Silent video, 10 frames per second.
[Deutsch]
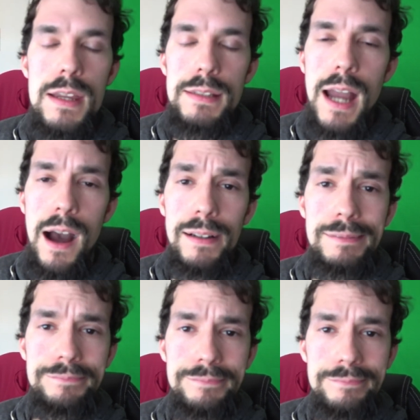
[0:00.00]
Ja,
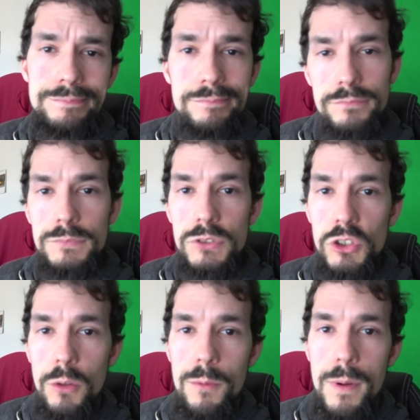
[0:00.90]

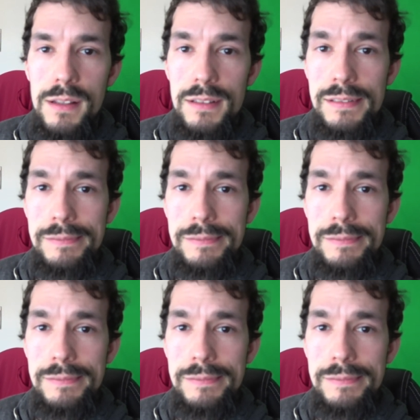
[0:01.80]
schauen wir mal.